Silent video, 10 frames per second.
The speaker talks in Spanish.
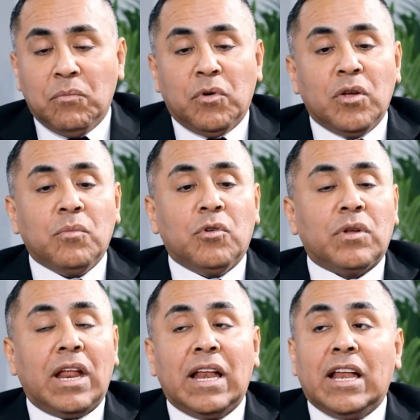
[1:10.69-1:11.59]
Puede
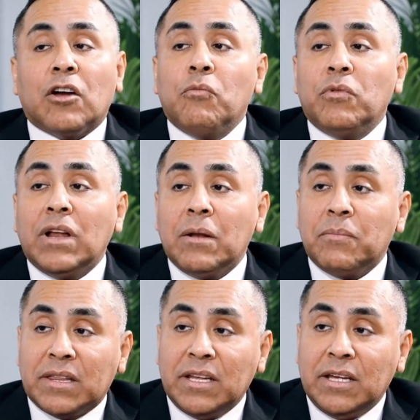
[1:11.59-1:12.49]
involucrar a la cúpula del
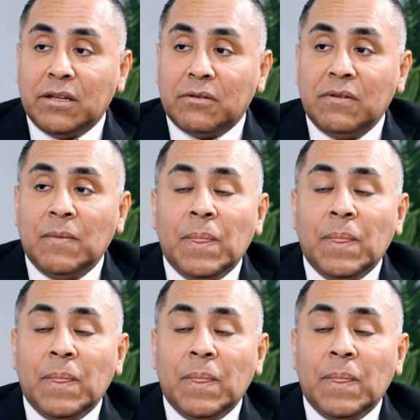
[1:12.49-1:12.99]
partido,